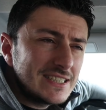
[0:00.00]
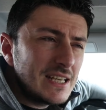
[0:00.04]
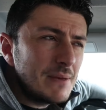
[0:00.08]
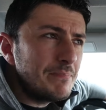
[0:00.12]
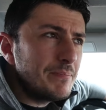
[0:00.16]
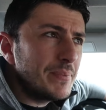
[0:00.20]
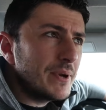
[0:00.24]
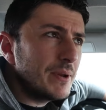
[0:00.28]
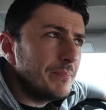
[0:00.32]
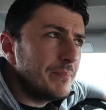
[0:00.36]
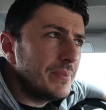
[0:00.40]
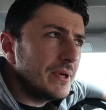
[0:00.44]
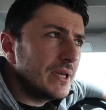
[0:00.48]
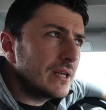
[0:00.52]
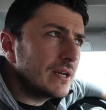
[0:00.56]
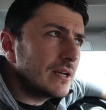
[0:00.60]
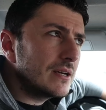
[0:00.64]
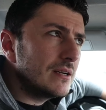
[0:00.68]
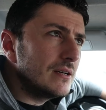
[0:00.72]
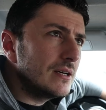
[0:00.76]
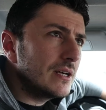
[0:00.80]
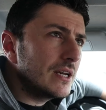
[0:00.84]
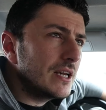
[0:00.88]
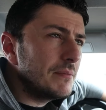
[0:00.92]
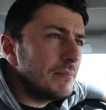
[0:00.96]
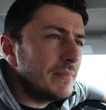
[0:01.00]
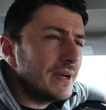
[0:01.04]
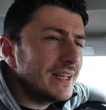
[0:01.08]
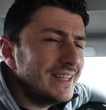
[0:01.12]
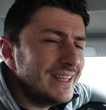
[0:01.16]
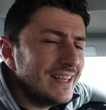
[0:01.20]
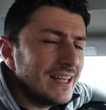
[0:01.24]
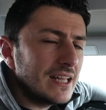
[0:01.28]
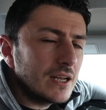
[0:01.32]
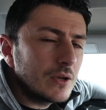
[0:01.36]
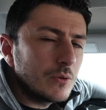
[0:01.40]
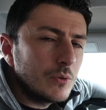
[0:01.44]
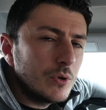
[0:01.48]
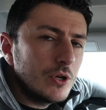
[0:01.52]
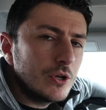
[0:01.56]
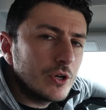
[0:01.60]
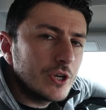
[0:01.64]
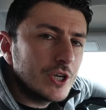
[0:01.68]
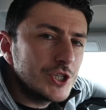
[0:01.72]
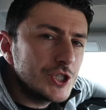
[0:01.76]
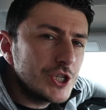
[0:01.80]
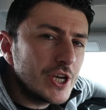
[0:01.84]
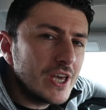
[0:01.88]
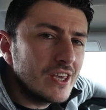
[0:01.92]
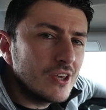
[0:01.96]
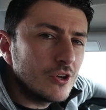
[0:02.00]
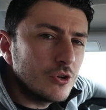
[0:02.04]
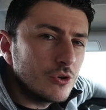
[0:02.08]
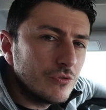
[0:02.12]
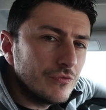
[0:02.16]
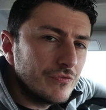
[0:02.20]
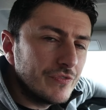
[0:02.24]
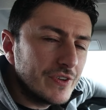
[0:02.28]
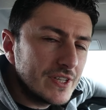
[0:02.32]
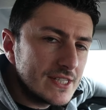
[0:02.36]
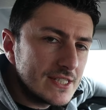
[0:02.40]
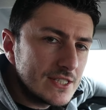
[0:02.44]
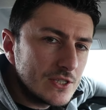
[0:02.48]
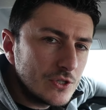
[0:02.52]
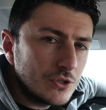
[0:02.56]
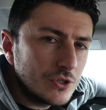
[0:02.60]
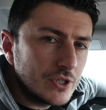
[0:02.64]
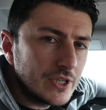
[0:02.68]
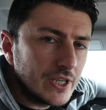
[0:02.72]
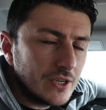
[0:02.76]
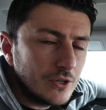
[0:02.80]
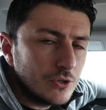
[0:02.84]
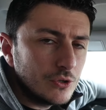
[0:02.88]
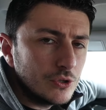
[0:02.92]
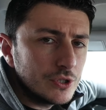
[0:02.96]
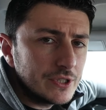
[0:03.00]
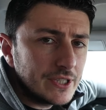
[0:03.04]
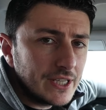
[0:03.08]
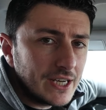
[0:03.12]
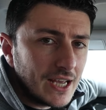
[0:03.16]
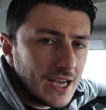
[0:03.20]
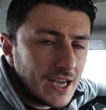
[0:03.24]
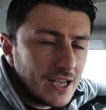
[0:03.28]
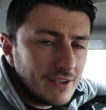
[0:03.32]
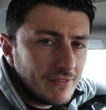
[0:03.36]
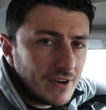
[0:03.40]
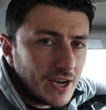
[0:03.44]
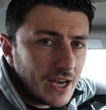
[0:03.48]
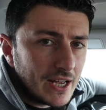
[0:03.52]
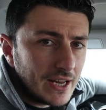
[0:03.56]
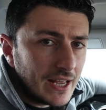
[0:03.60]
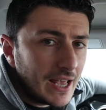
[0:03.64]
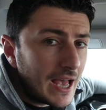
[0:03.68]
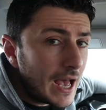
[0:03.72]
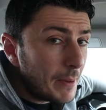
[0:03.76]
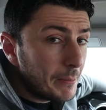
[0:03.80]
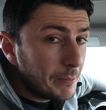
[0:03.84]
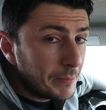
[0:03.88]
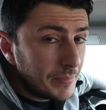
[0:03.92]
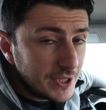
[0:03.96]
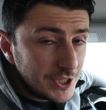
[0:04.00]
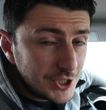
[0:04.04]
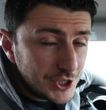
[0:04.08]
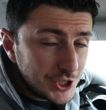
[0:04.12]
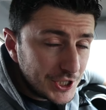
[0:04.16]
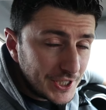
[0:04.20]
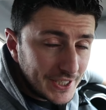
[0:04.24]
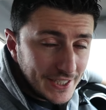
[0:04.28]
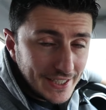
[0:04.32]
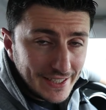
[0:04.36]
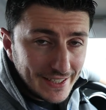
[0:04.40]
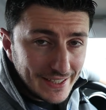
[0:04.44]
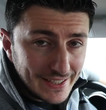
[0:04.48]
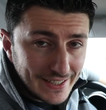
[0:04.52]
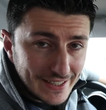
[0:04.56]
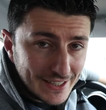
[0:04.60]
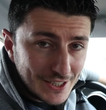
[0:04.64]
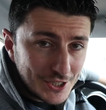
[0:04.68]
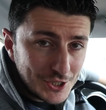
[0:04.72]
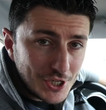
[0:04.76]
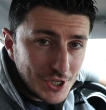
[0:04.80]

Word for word: Sempre per ribadire quello che c'è in confezione, oltre ai vari appiccichini,